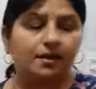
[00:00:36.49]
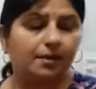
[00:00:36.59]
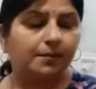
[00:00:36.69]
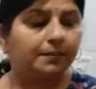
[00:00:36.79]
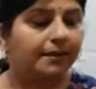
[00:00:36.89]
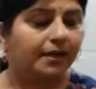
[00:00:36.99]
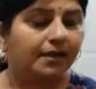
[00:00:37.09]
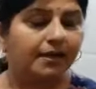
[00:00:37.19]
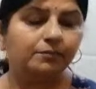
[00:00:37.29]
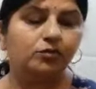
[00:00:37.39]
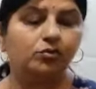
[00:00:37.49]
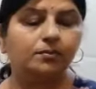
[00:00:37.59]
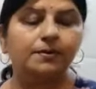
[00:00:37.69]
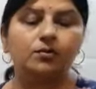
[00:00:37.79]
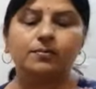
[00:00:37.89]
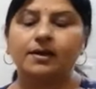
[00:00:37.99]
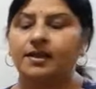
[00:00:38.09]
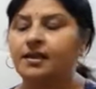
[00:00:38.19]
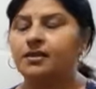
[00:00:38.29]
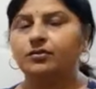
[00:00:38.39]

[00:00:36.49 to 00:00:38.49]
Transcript: कभी भी अगर आप दूध भी उबालें